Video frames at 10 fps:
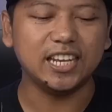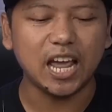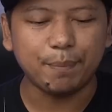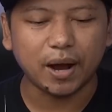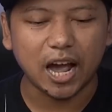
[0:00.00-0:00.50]

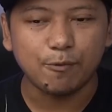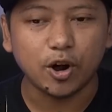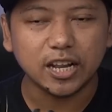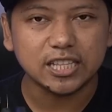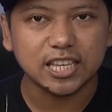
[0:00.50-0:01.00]
Jadi apakah
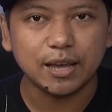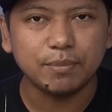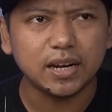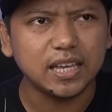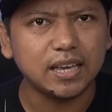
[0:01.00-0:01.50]
worth it saya
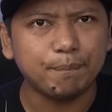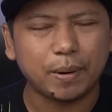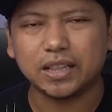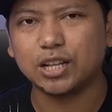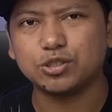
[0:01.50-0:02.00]
beli
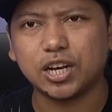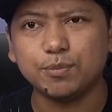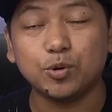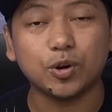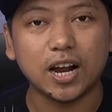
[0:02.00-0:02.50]
400
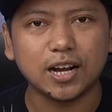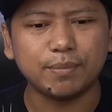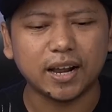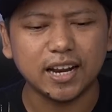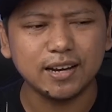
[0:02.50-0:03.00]
ribu kurang
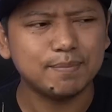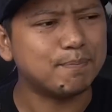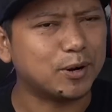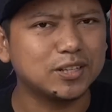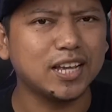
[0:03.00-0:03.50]
kemarin?
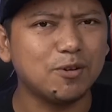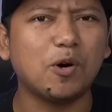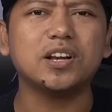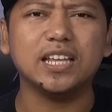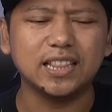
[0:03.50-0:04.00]
Menurut saya
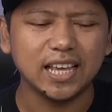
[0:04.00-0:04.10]
worth it.